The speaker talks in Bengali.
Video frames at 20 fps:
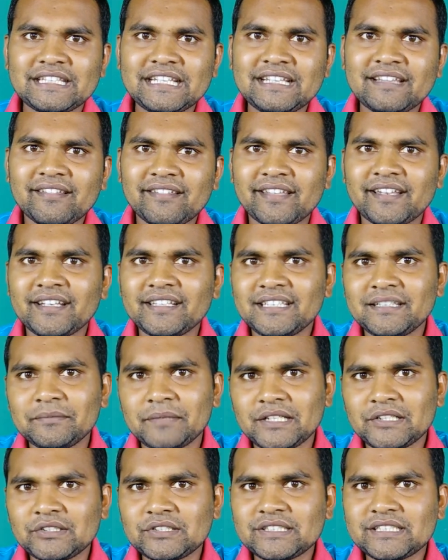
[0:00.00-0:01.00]
তিন শ্রেণীর
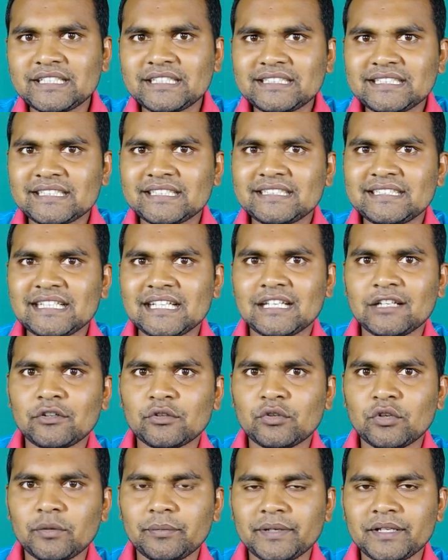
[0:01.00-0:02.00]
মানুষকে সে দেশে
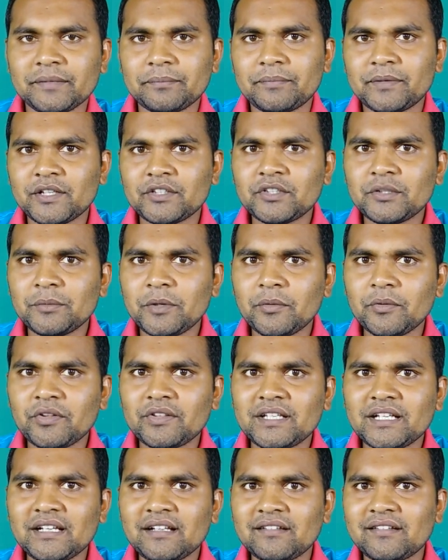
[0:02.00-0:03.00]
অ্যালাউ করবে প্রথম
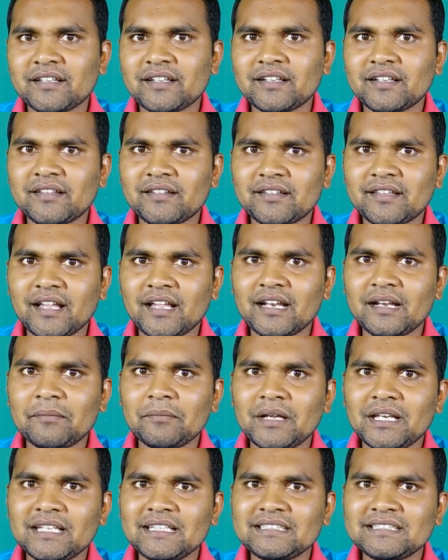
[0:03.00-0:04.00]
অবস্থায় আছে যারা
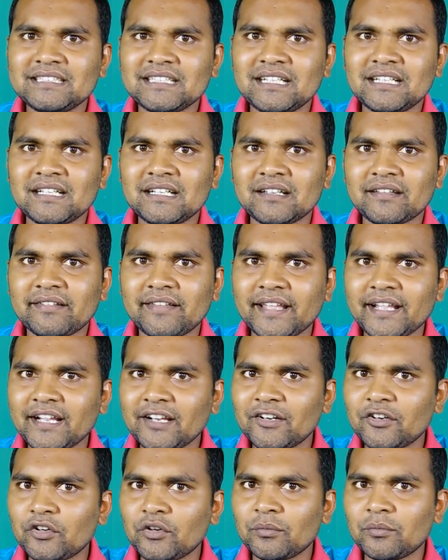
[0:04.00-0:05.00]
মালয়েশিয়ার
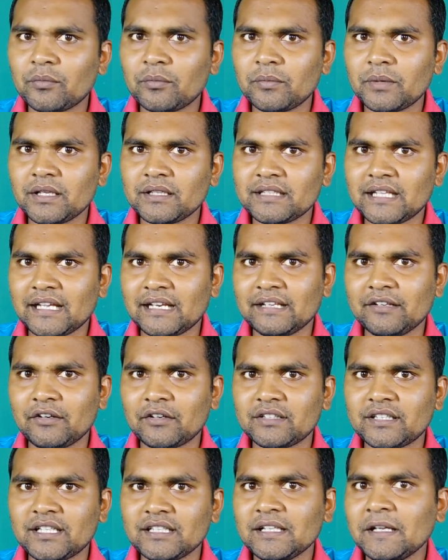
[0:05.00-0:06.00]
সেকেন্ড হোম ধারী
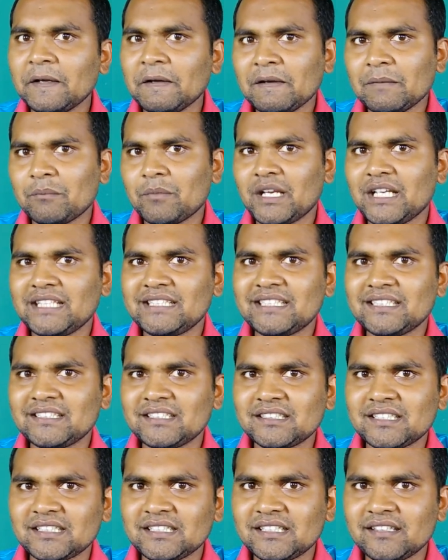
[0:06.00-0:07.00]
অর্থাৎ
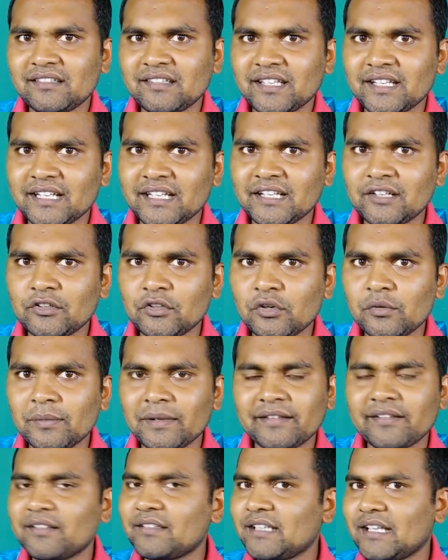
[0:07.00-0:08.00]
মালয়েশিয়াতে যাতে সেকেন্ড হোম
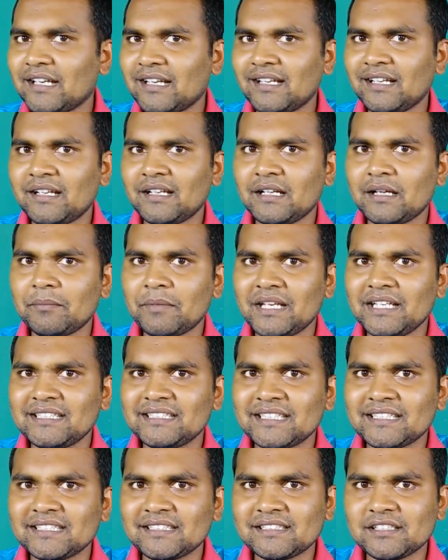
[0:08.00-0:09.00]
আছে তারা
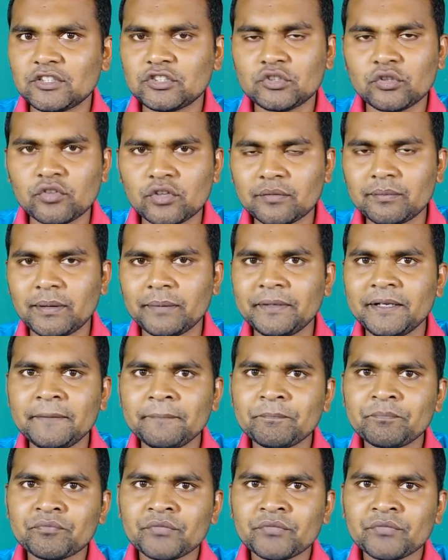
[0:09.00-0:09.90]
মালয়েশিয়াতে যাওয়ার সুযোগ পাবে